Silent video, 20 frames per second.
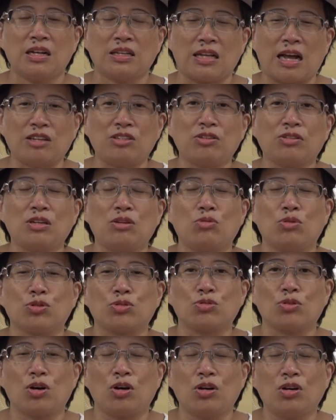他就跟我
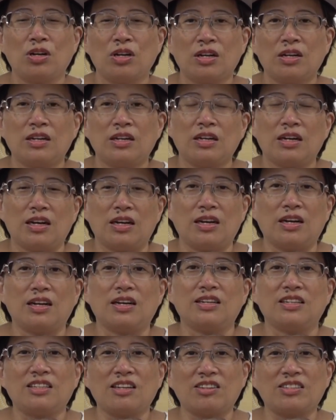说，
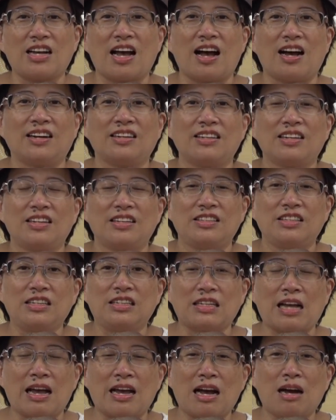呃，校长，
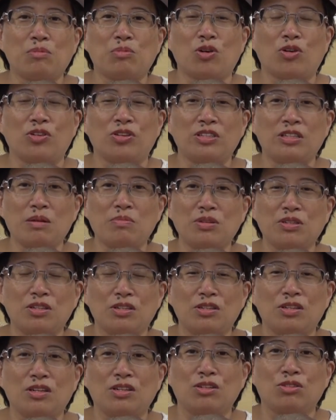你来下不？下面
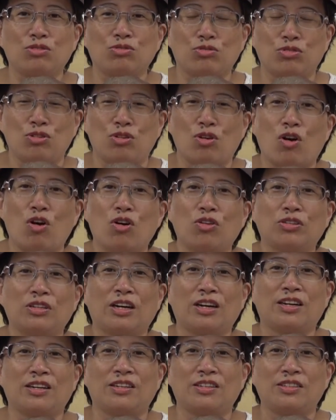跟水风
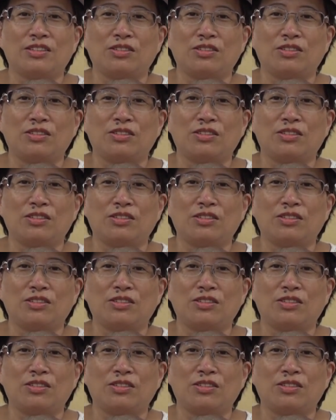呢？